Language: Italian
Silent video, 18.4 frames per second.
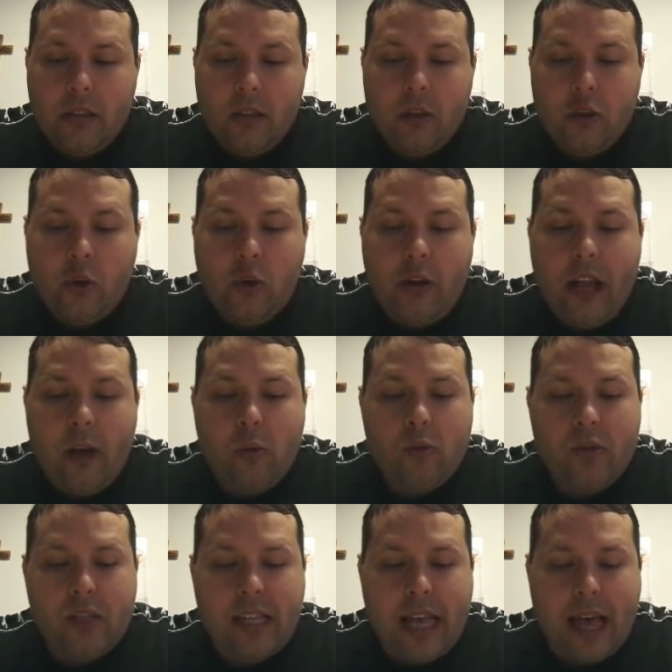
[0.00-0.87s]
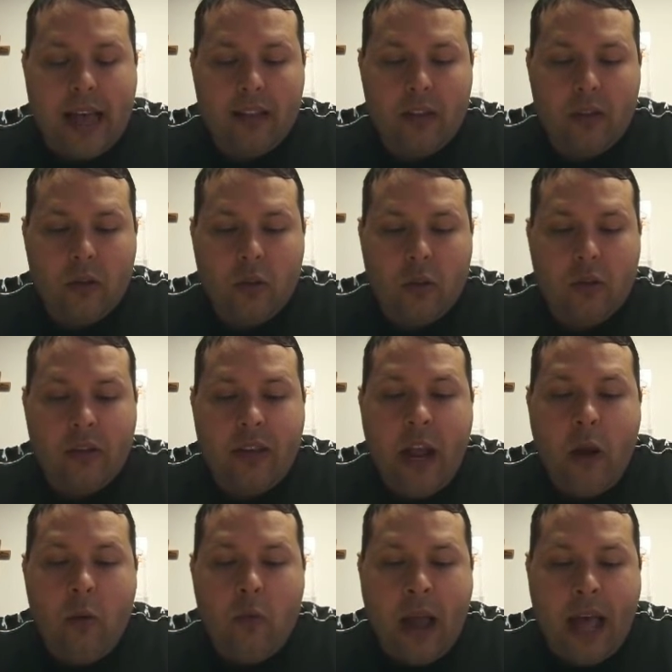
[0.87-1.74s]
non è un santo
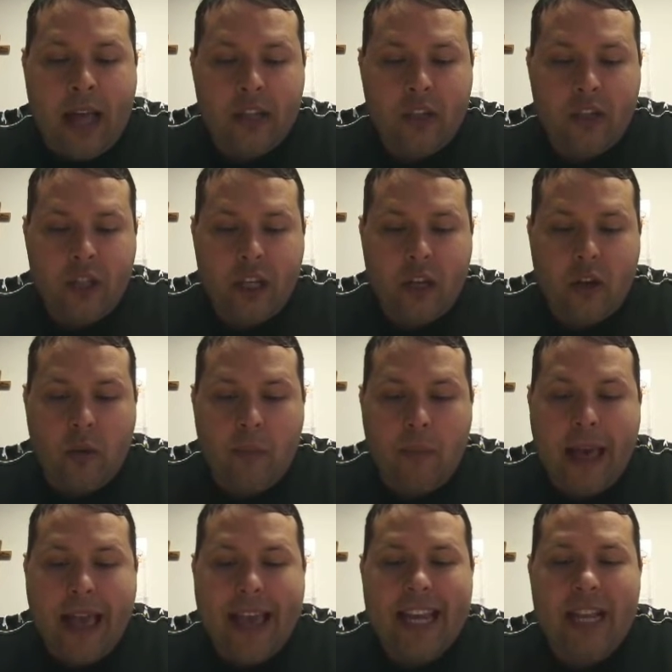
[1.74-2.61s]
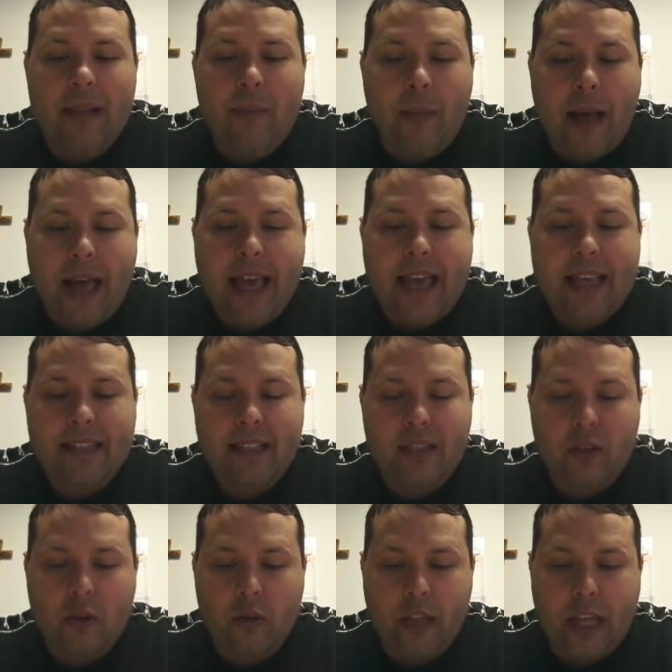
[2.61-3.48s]
né un angelo, ma è il
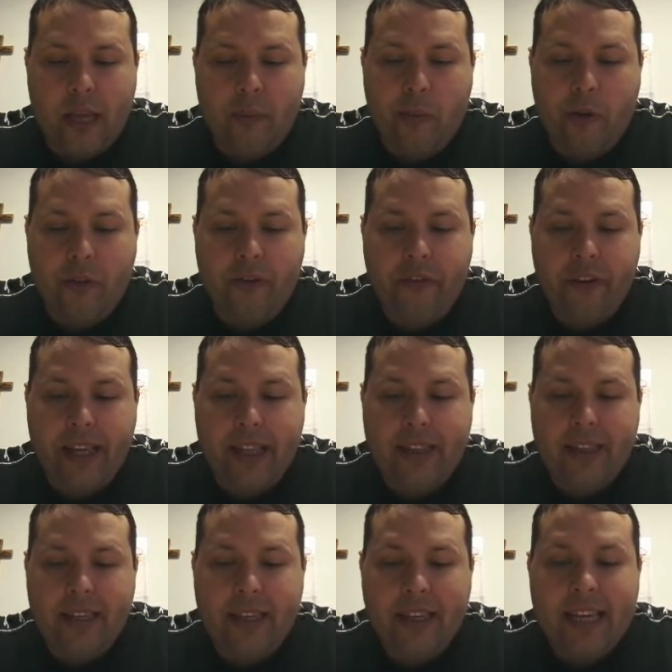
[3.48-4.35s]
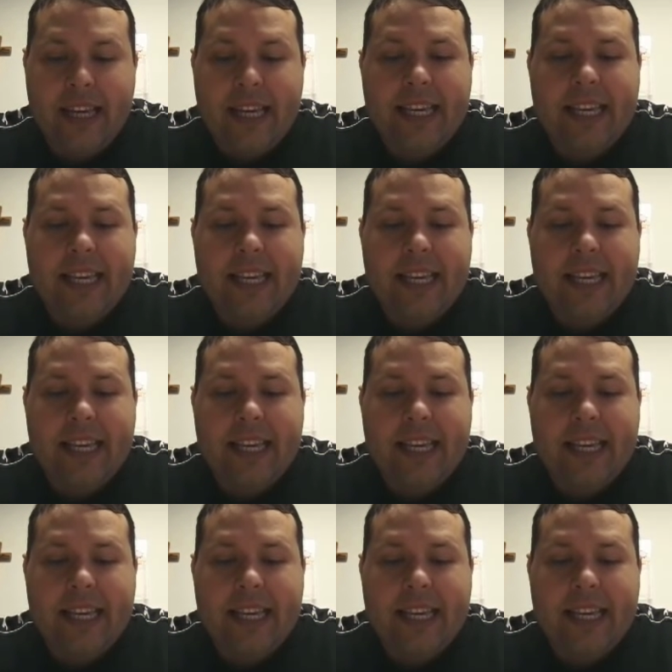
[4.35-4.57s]
maestro dei profeti,